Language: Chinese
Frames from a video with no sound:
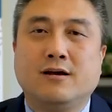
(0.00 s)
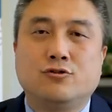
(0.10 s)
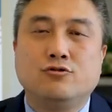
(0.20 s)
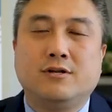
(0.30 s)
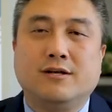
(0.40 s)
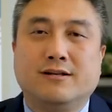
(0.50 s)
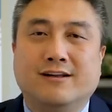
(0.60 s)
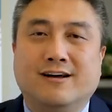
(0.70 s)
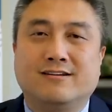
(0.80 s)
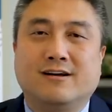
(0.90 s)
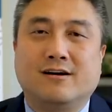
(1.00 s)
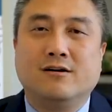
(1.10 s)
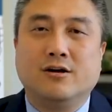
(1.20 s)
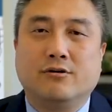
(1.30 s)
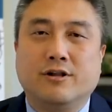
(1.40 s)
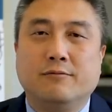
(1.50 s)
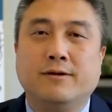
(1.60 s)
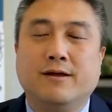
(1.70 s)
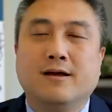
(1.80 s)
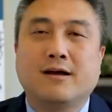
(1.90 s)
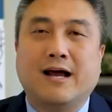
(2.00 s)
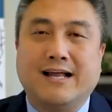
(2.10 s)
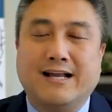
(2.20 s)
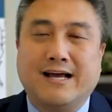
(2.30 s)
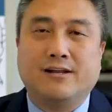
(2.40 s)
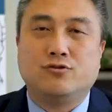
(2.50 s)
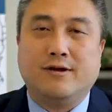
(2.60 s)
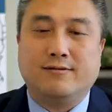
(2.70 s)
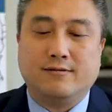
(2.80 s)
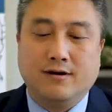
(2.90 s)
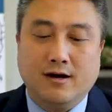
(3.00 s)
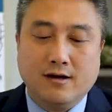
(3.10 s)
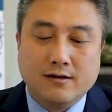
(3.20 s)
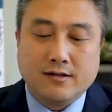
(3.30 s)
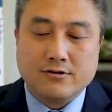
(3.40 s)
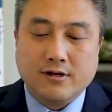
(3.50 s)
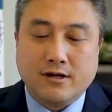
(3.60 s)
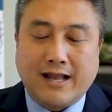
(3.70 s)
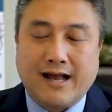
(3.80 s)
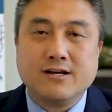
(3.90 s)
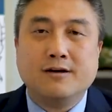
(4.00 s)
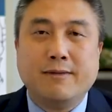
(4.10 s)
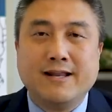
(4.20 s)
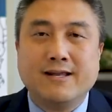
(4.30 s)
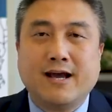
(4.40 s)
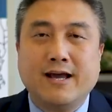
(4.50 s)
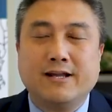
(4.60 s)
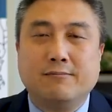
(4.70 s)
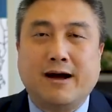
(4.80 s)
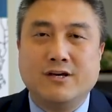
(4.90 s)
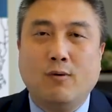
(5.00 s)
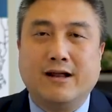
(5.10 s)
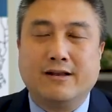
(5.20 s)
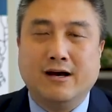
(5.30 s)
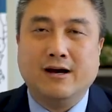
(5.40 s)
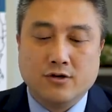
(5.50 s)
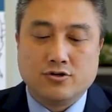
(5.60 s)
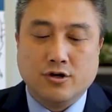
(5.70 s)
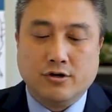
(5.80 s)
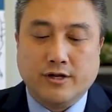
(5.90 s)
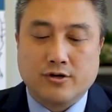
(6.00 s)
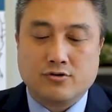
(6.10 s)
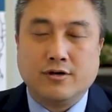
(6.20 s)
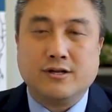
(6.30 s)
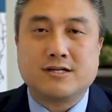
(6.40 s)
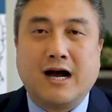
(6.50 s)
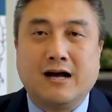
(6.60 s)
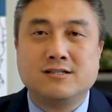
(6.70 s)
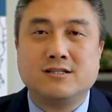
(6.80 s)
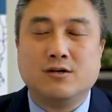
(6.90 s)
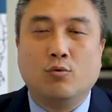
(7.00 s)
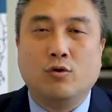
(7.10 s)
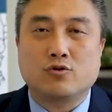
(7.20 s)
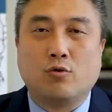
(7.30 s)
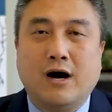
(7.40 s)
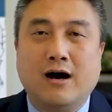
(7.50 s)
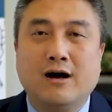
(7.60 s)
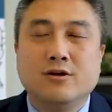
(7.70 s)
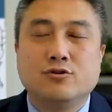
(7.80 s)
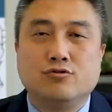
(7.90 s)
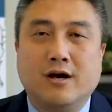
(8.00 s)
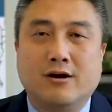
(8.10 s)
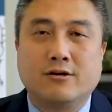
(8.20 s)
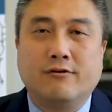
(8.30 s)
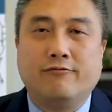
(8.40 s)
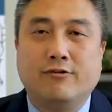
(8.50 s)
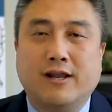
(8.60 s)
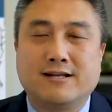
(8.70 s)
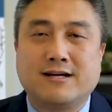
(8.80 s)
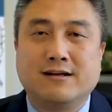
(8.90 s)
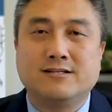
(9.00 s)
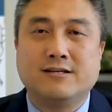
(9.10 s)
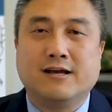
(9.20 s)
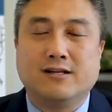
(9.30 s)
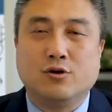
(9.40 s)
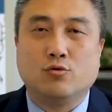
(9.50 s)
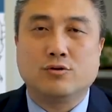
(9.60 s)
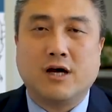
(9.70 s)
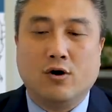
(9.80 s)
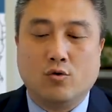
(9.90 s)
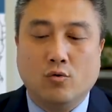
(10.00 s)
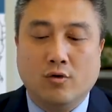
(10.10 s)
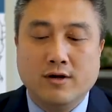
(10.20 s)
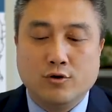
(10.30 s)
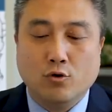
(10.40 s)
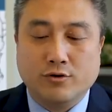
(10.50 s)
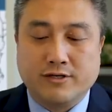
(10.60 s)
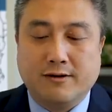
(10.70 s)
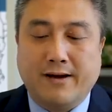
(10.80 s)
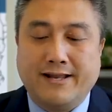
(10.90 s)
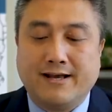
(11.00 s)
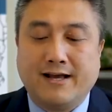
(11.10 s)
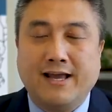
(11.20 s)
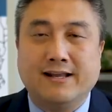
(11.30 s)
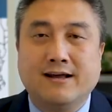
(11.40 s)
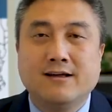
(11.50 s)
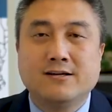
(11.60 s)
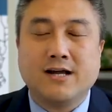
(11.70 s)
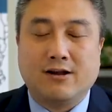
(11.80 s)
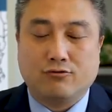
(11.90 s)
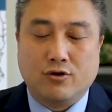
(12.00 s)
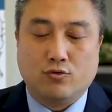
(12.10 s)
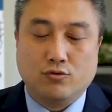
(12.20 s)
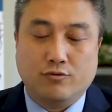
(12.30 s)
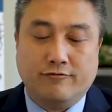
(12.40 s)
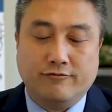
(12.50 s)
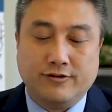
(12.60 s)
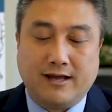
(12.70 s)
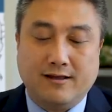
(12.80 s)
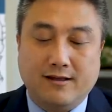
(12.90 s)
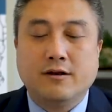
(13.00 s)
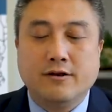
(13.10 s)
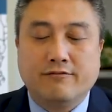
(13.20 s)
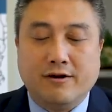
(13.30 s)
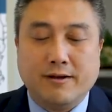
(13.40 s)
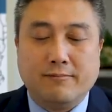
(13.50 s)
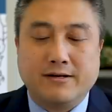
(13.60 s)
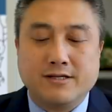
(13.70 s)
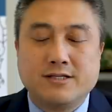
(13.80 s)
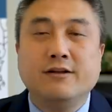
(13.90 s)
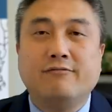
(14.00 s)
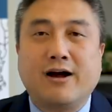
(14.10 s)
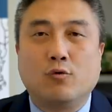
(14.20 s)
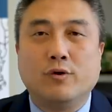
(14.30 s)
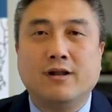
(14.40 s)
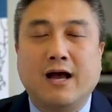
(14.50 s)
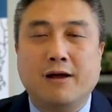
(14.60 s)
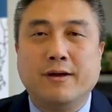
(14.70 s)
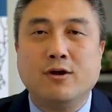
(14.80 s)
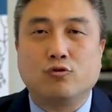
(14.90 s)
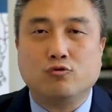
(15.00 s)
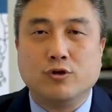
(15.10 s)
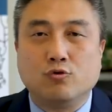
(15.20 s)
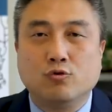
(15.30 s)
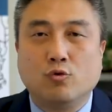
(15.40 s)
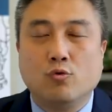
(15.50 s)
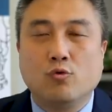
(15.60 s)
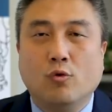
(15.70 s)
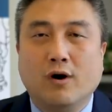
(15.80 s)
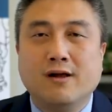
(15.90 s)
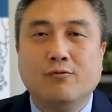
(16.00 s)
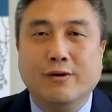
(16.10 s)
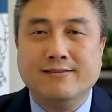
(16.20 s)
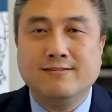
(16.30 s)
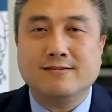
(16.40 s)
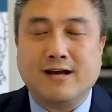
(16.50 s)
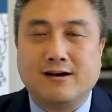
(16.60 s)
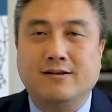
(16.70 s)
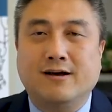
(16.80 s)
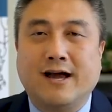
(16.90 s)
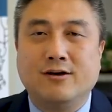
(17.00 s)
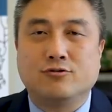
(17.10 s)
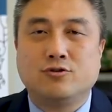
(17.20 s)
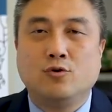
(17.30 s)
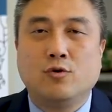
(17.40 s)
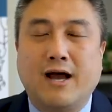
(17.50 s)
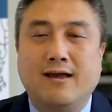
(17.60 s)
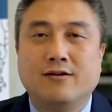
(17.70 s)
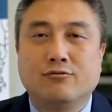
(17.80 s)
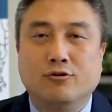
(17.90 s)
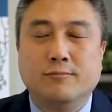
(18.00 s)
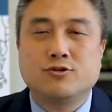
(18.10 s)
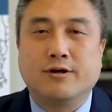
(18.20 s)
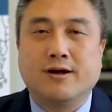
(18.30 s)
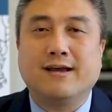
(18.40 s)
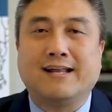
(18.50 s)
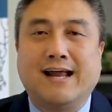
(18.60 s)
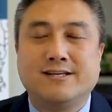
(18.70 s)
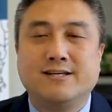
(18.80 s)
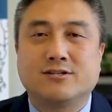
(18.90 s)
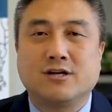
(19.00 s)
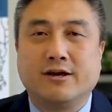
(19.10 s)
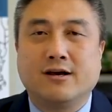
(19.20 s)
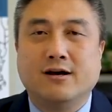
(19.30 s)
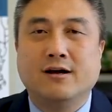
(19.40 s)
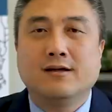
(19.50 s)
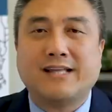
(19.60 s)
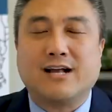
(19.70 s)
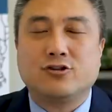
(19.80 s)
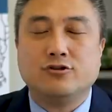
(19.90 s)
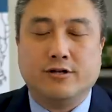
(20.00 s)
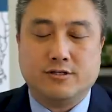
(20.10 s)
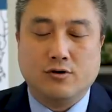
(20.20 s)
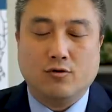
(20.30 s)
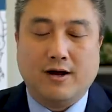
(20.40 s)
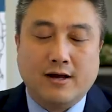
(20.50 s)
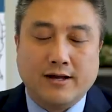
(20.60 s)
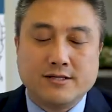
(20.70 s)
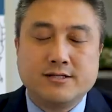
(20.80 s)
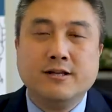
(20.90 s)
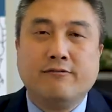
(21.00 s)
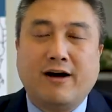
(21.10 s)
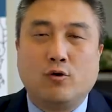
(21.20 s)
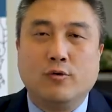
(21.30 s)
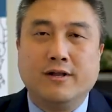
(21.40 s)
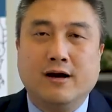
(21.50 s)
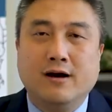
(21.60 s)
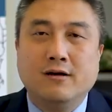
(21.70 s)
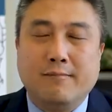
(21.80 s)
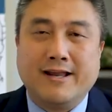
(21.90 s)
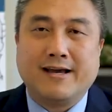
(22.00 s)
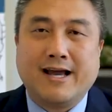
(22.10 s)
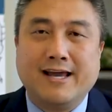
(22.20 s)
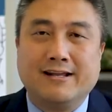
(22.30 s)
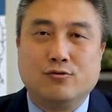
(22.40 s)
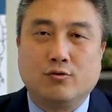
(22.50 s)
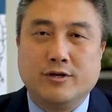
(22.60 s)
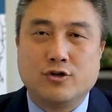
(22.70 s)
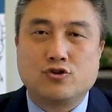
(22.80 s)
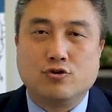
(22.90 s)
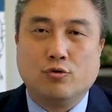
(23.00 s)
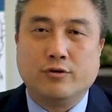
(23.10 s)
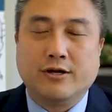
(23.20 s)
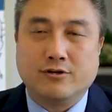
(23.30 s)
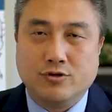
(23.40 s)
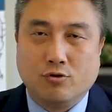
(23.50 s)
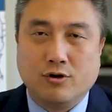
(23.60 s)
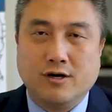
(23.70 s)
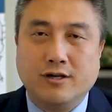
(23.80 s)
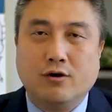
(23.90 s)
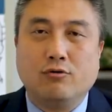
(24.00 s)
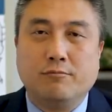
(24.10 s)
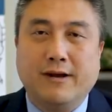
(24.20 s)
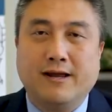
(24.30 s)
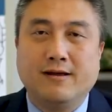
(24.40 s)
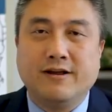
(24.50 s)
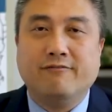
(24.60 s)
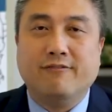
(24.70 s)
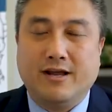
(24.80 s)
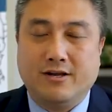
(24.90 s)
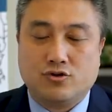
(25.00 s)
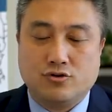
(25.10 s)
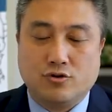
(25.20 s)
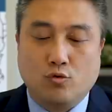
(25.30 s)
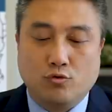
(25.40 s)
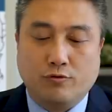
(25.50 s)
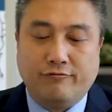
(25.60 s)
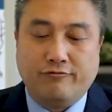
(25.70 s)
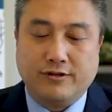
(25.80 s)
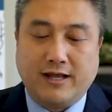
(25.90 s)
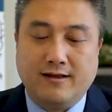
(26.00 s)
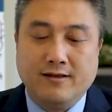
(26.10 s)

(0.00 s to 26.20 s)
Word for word: 具体的呢，这个各有利弊，看大家的选择。但是呢，拿这个 Medicaid 吧，以往呢，只有呢说你长期卧床，需要政府来长期给提供照顾，用这个 Medicaid， 这样算公众负担。另一方面吧，这个新的法规呢还没有最终通过，文字上可能还有修改，所以我们只能给大家介绍一个大致的情况。按照新的法规呢 ，Medicaid 如果你使用呢，就有可能会被认为是公众负担。